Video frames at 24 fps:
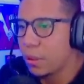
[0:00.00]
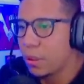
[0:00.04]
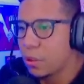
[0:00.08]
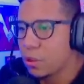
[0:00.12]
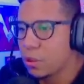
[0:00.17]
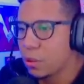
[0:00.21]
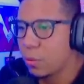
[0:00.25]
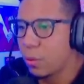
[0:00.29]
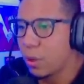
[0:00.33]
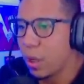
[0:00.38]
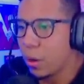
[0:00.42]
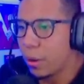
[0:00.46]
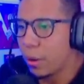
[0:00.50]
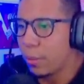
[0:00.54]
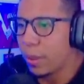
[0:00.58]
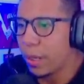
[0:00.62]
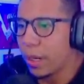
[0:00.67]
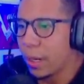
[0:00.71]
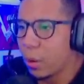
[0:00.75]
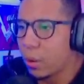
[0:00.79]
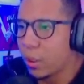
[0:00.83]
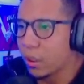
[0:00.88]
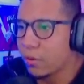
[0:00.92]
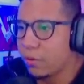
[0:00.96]
Sobrou agora.
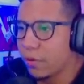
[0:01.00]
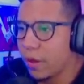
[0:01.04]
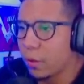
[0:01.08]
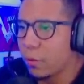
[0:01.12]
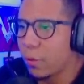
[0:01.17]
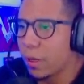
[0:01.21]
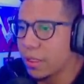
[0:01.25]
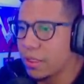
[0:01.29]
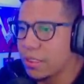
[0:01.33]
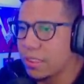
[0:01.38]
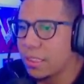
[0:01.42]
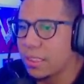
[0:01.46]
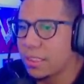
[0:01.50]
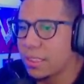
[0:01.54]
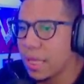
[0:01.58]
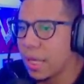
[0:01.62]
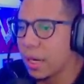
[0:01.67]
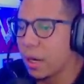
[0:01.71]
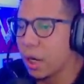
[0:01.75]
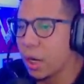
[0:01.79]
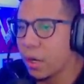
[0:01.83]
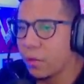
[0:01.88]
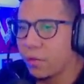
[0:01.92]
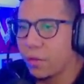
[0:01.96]
Mano, é 4v4 é sincero
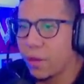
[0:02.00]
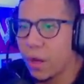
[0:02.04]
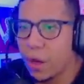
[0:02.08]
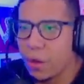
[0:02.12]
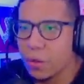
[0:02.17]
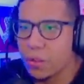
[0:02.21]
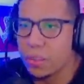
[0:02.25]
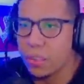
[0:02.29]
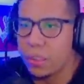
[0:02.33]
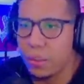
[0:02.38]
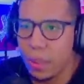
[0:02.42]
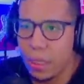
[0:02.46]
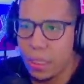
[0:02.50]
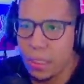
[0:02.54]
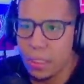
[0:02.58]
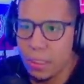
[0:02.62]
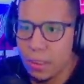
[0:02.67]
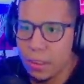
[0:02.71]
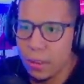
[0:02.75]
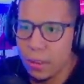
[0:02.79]
agora no finalzinho, hein?